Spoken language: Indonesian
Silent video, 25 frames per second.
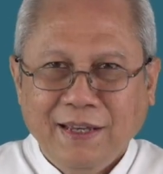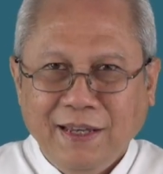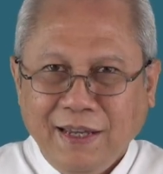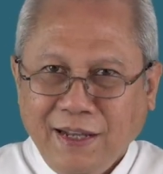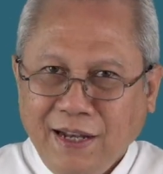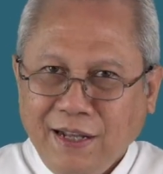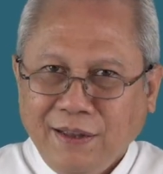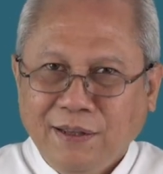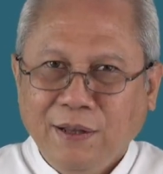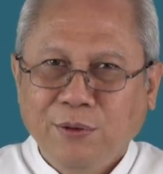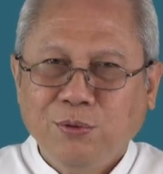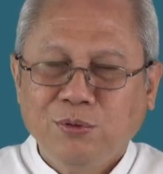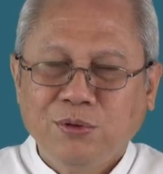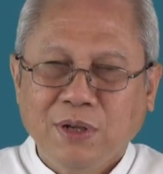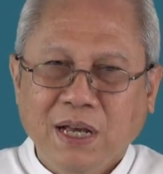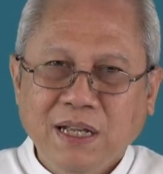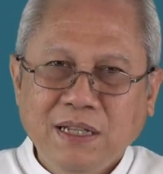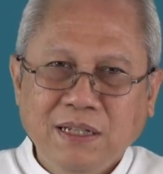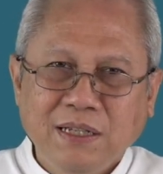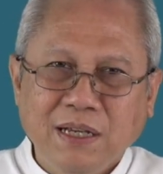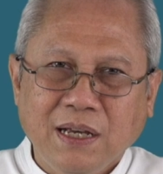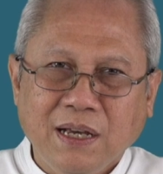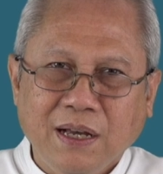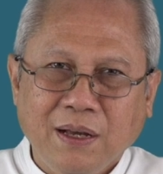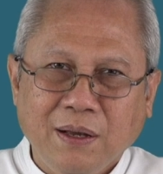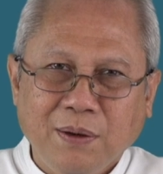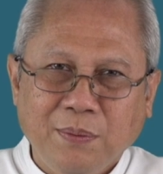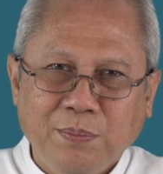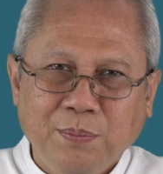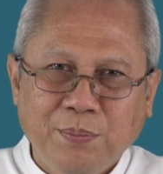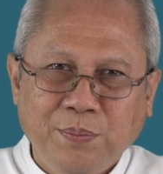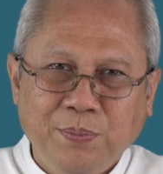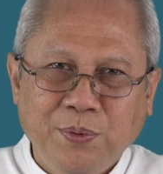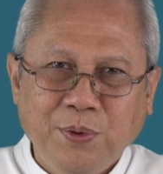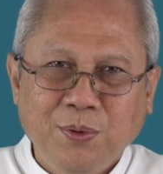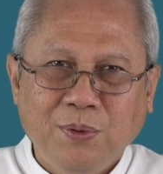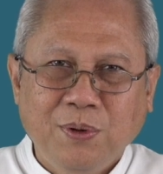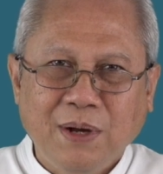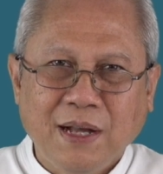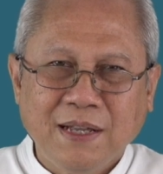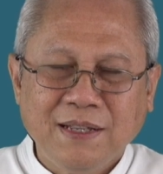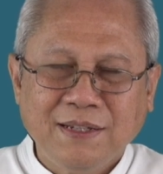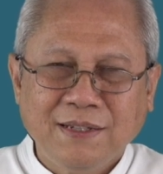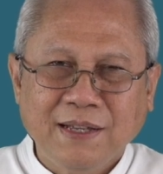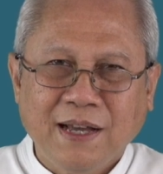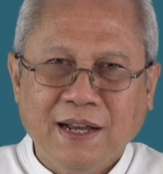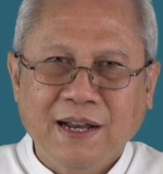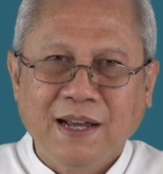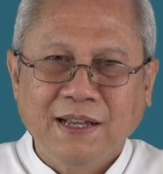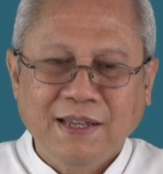Ini tentu saja
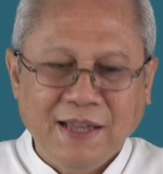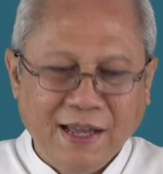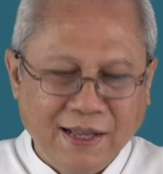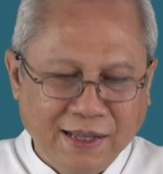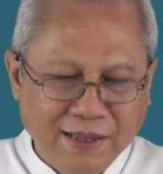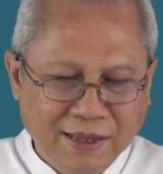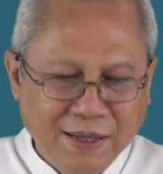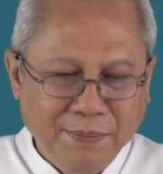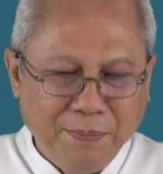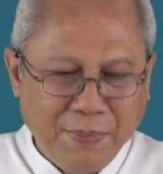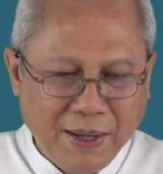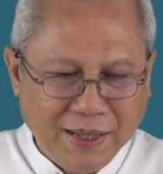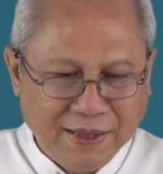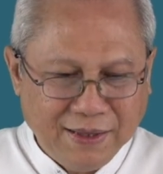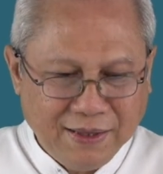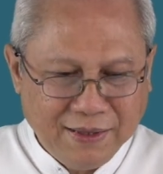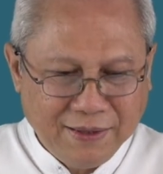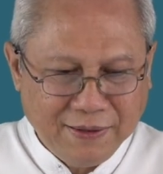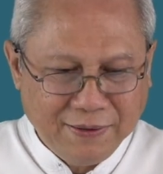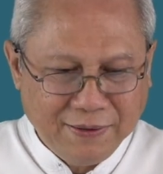bukan cara yang tepat.